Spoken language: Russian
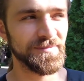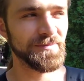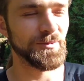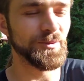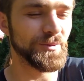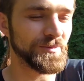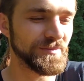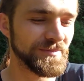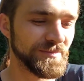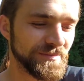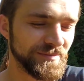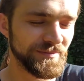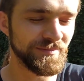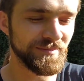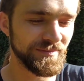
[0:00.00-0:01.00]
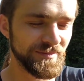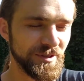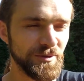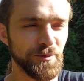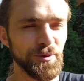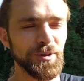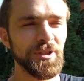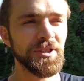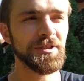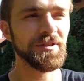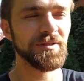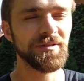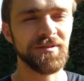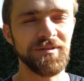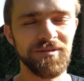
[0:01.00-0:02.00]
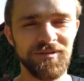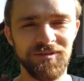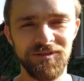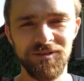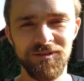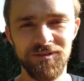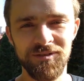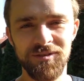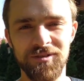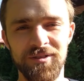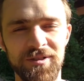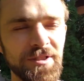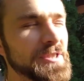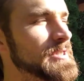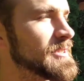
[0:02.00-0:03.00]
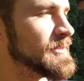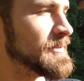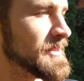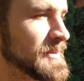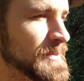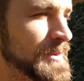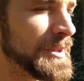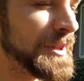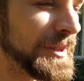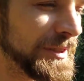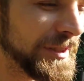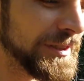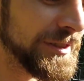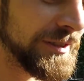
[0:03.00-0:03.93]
ну, его нет. Если весь мир это